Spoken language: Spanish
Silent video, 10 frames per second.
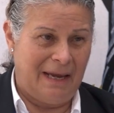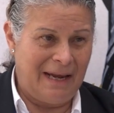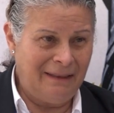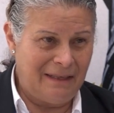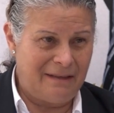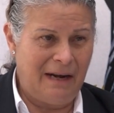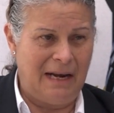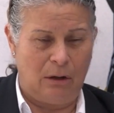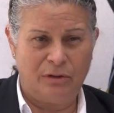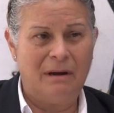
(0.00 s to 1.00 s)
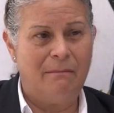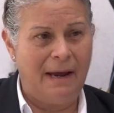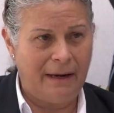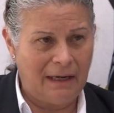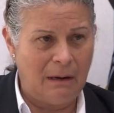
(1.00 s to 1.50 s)
que antes eran las cosas
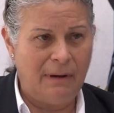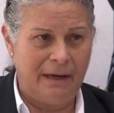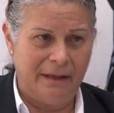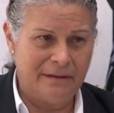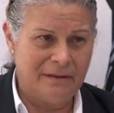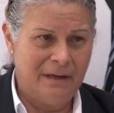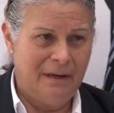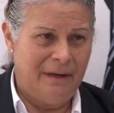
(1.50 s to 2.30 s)
más reclamadas